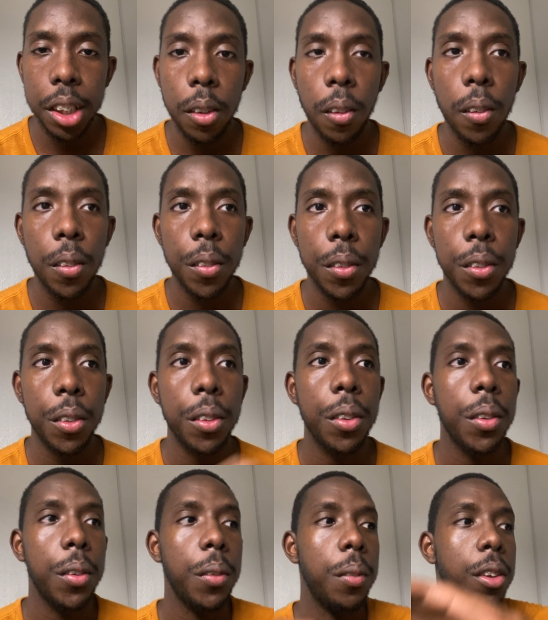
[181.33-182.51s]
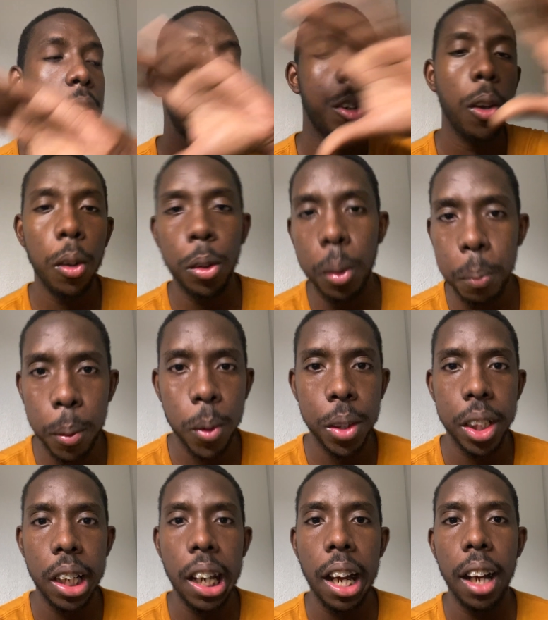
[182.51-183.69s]
dans ce genre de
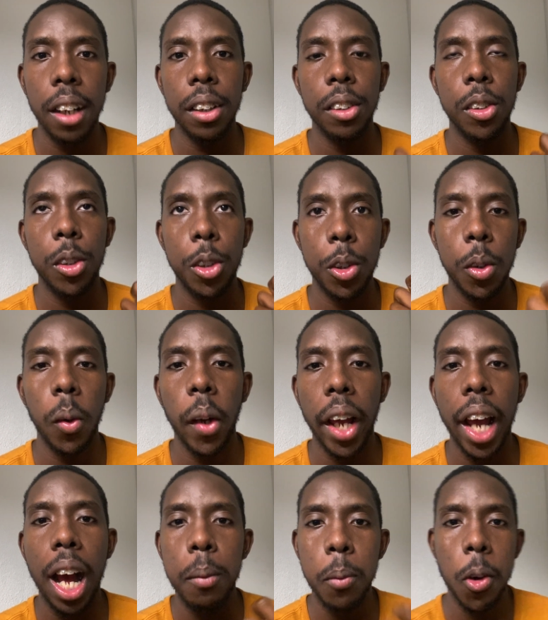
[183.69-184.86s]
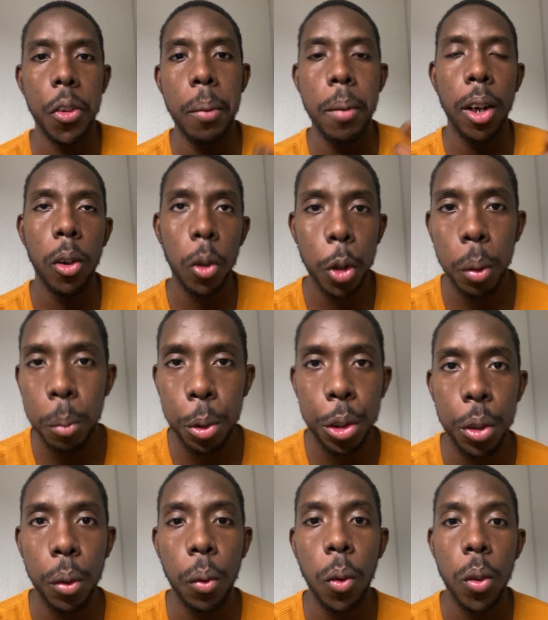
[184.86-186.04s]
projet-là que j'aurai à apporter ma
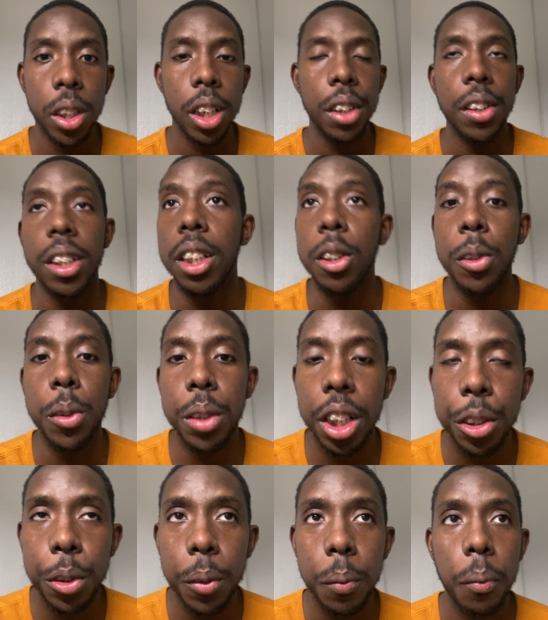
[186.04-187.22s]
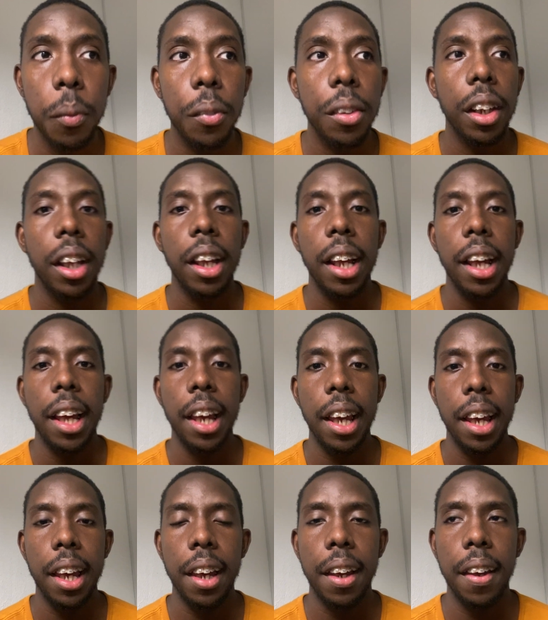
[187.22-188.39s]
contribution au sein de cette association.
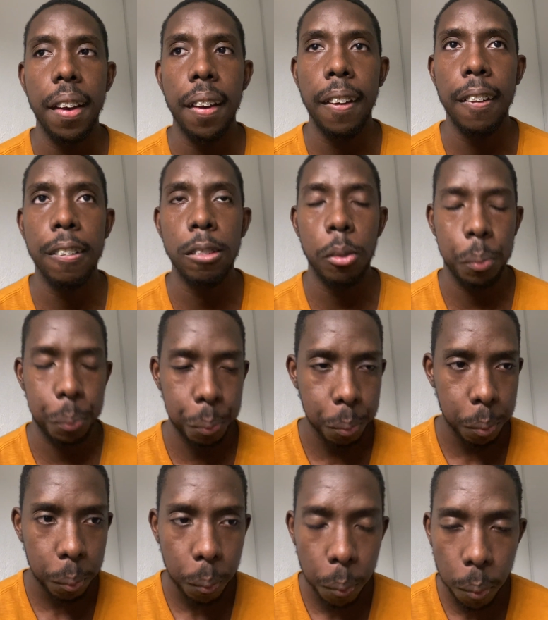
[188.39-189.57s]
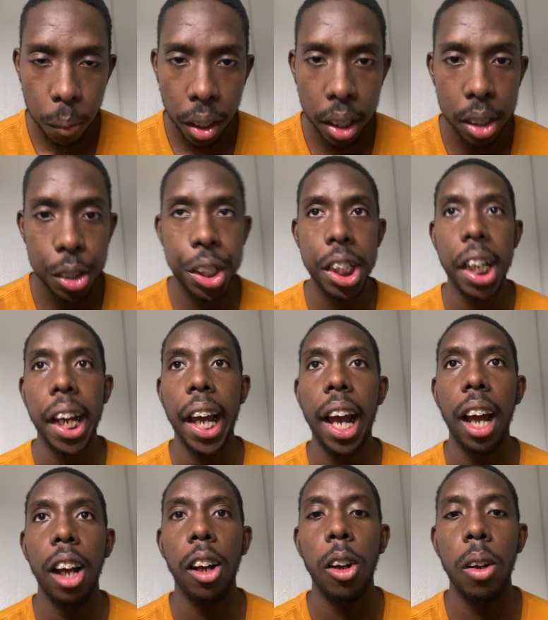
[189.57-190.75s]
Et
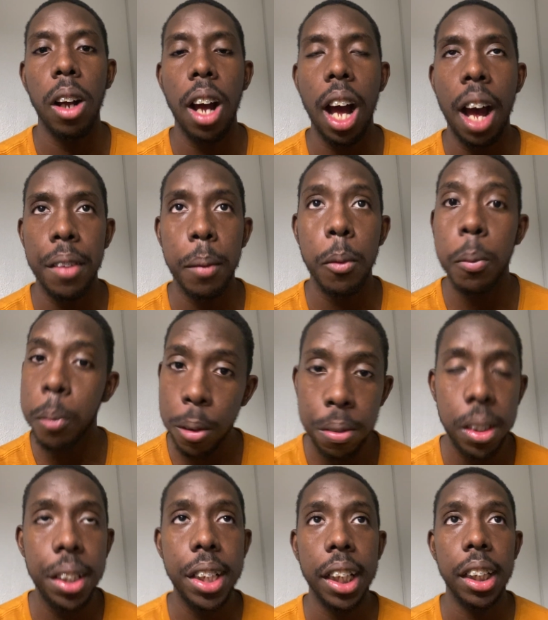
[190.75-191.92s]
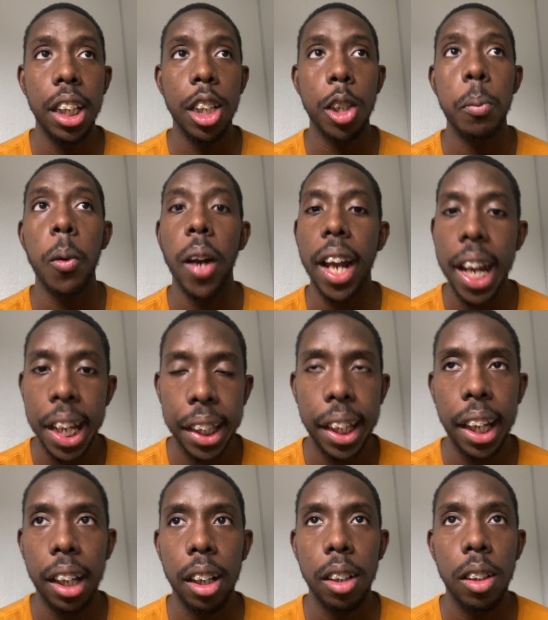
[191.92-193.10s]
j'irai, avec mon profil technique, je pourrais
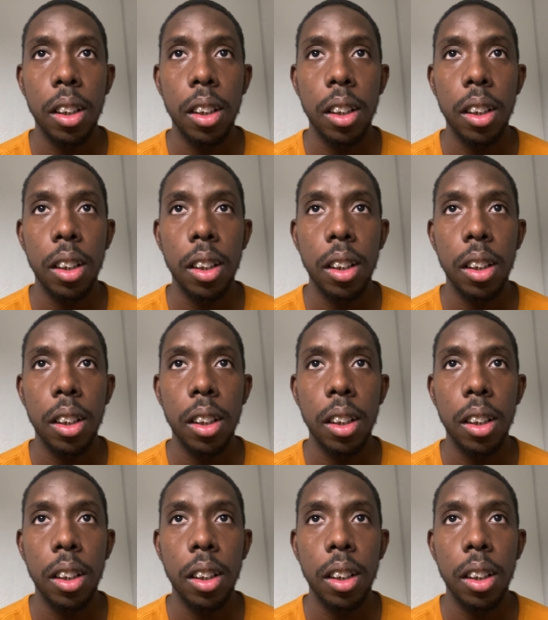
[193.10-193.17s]
aider